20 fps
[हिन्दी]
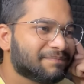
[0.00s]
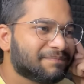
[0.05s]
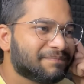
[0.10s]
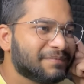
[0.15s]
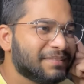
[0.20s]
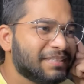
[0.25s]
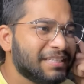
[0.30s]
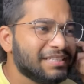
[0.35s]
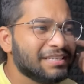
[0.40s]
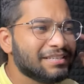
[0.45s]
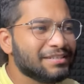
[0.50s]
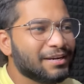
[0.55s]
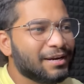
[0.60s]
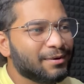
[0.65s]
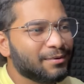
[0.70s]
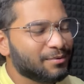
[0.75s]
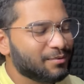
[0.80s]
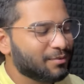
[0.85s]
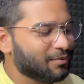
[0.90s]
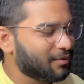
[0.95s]
डीजे
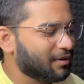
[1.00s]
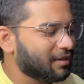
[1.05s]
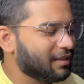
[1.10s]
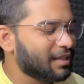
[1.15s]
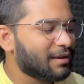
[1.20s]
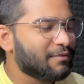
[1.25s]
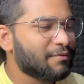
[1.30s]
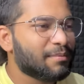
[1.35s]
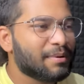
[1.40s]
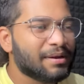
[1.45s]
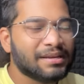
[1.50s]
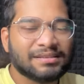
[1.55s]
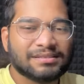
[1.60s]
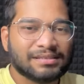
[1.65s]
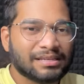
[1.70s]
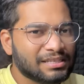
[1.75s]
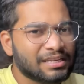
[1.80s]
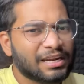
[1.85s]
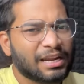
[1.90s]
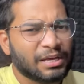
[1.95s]
शेडो गुरु रंधावा भाई
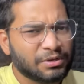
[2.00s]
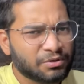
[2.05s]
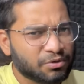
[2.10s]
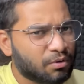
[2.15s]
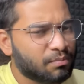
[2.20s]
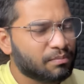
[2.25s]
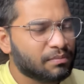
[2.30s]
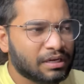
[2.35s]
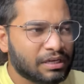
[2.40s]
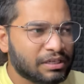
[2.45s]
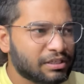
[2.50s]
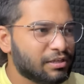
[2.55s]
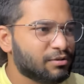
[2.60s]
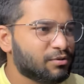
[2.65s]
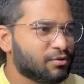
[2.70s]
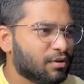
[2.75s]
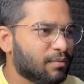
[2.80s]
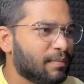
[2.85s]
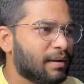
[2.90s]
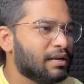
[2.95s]
सच अ नाइस कॉम्बिनेशन
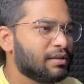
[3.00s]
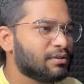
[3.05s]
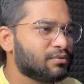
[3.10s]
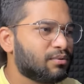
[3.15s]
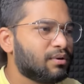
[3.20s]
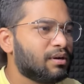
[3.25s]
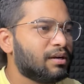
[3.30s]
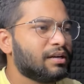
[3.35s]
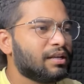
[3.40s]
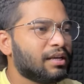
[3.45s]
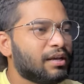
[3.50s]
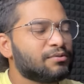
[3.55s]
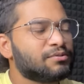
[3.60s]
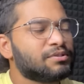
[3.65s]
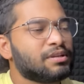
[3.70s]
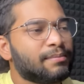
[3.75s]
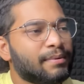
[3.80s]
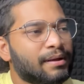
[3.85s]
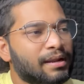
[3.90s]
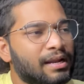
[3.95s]
जो कि मैंने सुना ठीक है
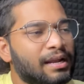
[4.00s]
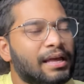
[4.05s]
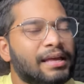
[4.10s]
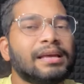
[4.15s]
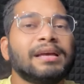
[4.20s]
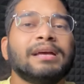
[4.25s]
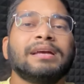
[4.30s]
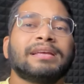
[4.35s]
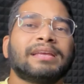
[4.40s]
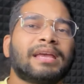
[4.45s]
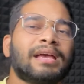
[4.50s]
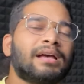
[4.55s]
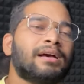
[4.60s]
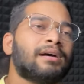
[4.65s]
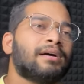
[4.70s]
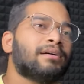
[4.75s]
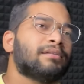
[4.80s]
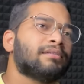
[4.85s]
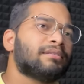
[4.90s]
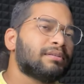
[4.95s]
उससे पहले लाइक क्या
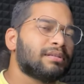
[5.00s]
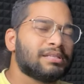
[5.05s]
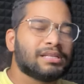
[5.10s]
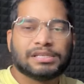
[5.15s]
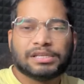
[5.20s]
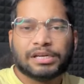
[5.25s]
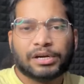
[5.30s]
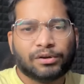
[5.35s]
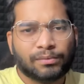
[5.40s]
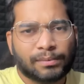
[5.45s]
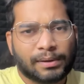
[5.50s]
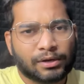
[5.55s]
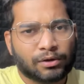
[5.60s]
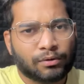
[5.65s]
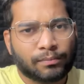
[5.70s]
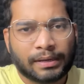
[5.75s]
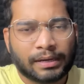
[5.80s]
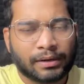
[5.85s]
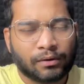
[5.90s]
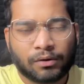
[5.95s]
डीजे शेडो भाई को
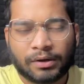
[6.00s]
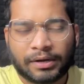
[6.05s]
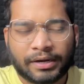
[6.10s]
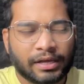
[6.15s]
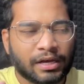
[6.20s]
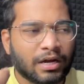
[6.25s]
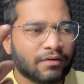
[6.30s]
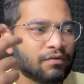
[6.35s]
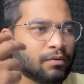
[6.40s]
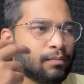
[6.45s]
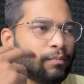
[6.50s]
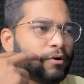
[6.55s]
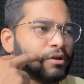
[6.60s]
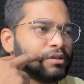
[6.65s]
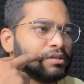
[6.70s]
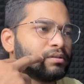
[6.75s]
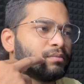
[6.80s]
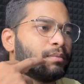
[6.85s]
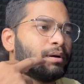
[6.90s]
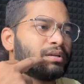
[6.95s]
मैंने ऑलरेडी काफ़ी
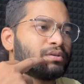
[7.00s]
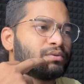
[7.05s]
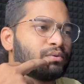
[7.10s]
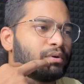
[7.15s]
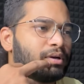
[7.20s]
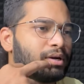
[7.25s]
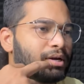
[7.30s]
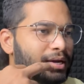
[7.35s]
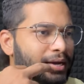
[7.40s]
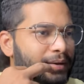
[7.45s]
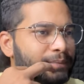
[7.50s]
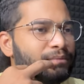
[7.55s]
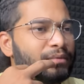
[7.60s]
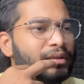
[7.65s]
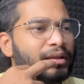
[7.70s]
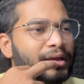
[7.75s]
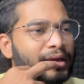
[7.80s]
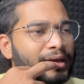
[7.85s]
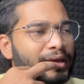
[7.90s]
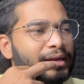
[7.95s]
बहुत बार सुन रखा
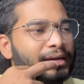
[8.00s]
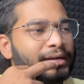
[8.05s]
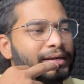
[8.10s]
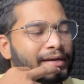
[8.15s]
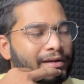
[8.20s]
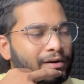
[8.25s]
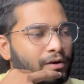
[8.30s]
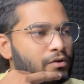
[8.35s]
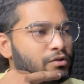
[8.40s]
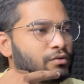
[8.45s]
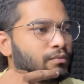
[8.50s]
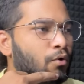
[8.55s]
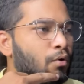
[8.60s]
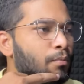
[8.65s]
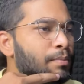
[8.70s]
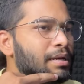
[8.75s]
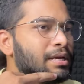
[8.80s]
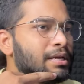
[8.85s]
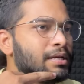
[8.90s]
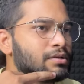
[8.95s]
है एंड रिक्रॉस को
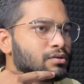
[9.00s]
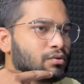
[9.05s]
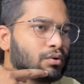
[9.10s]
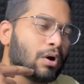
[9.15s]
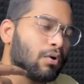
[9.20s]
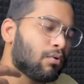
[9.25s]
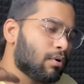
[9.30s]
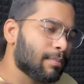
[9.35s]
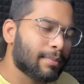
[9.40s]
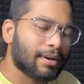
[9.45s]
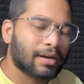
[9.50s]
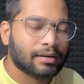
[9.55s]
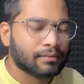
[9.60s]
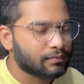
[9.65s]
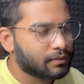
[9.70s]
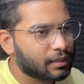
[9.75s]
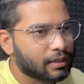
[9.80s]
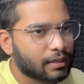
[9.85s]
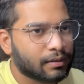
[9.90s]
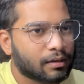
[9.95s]
भी सुना हुआ है मैंने
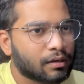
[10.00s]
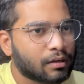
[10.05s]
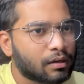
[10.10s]
ठीक है